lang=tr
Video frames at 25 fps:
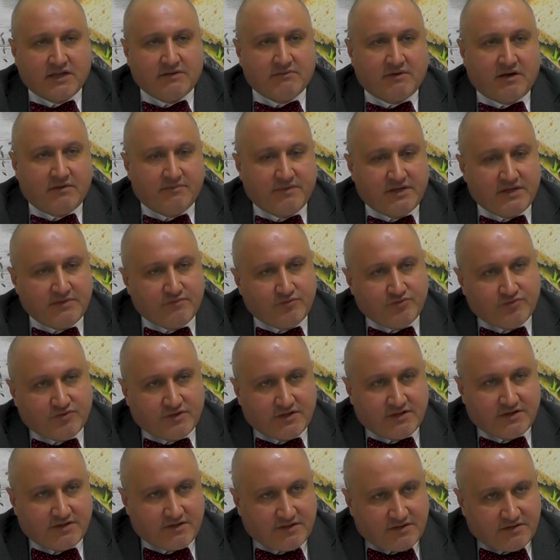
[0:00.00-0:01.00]
Tamamıyla
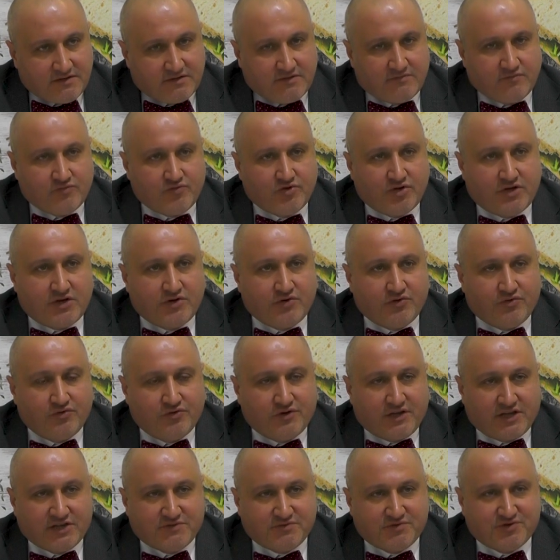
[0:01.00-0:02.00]
bunla, bunlara
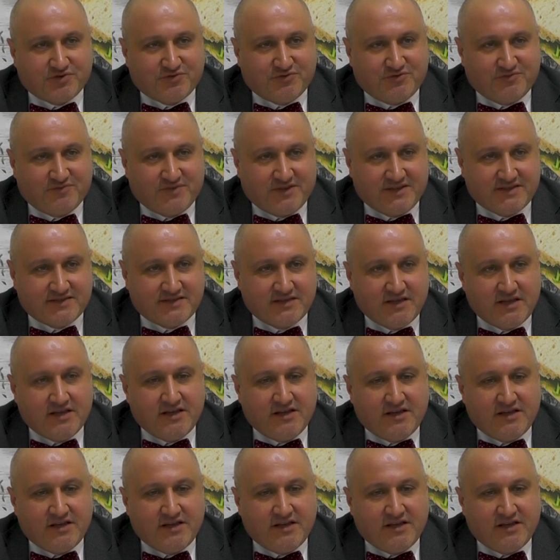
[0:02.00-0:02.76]
yoğunlaşmış durumdayız.